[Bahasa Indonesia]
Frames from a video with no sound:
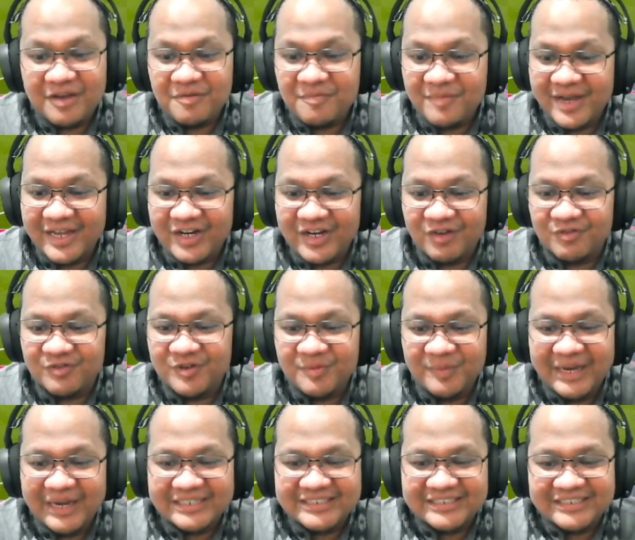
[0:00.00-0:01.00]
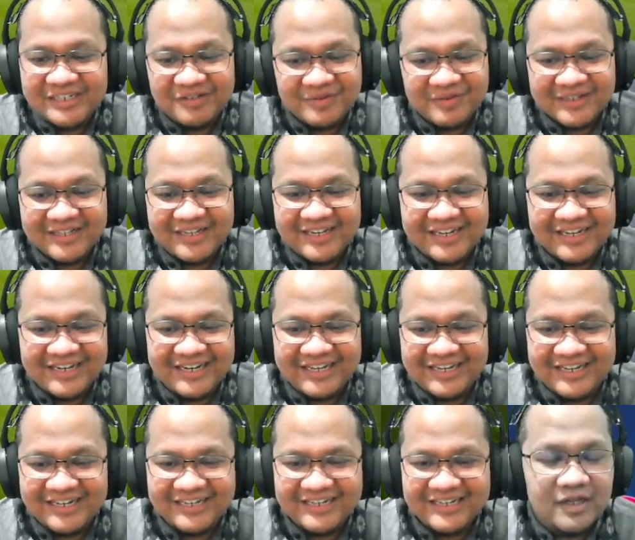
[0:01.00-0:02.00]
man of the match di pertandingan
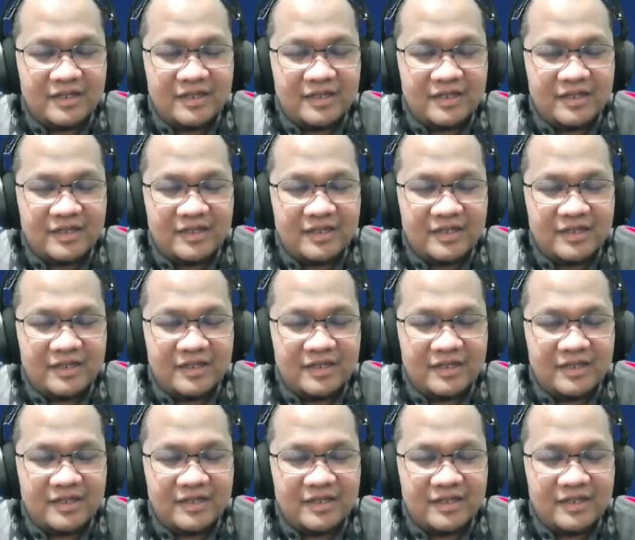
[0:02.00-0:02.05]
ini.